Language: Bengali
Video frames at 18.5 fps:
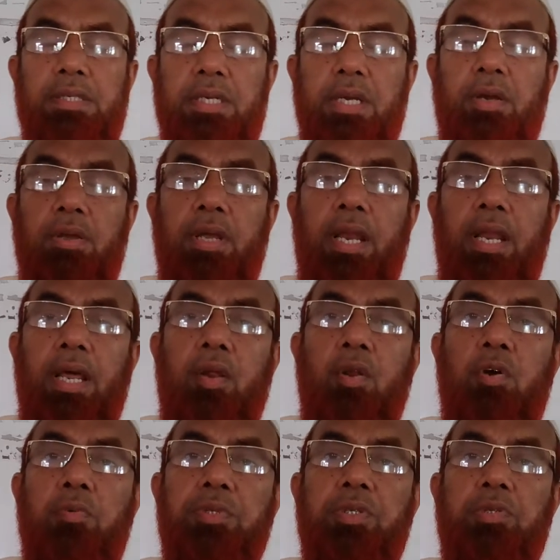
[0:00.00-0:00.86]
আশা করি
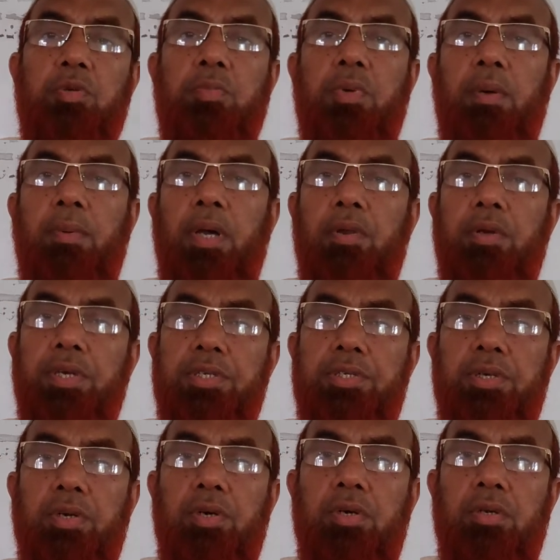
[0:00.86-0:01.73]
আল্লাহর রহমতে তোমরা ভালো
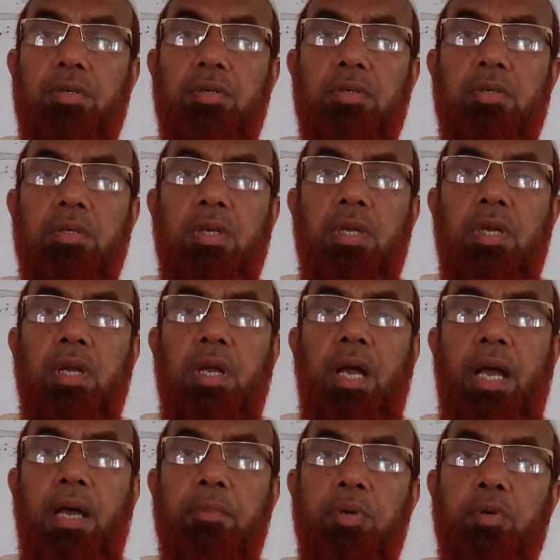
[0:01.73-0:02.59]
আছো
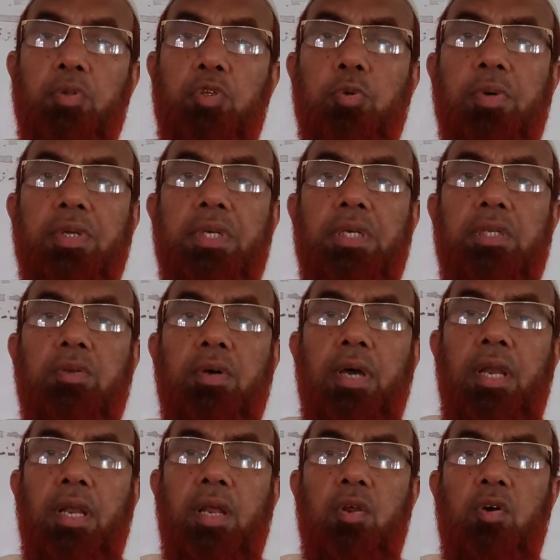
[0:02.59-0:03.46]
আমিও তোমাদের
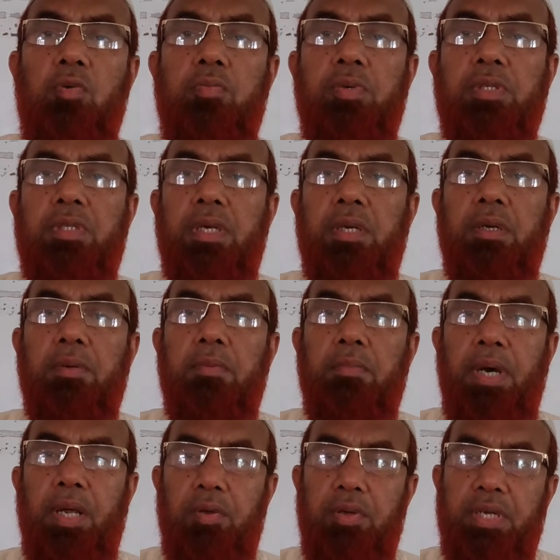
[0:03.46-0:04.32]
দয়া আল্লাহর রহমতে
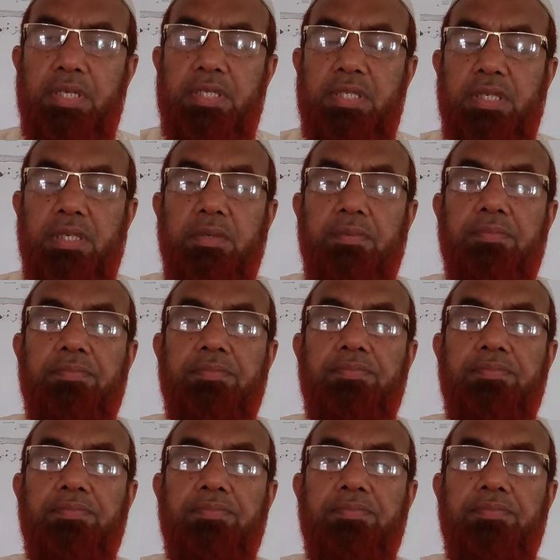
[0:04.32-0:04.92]
ভালো আছি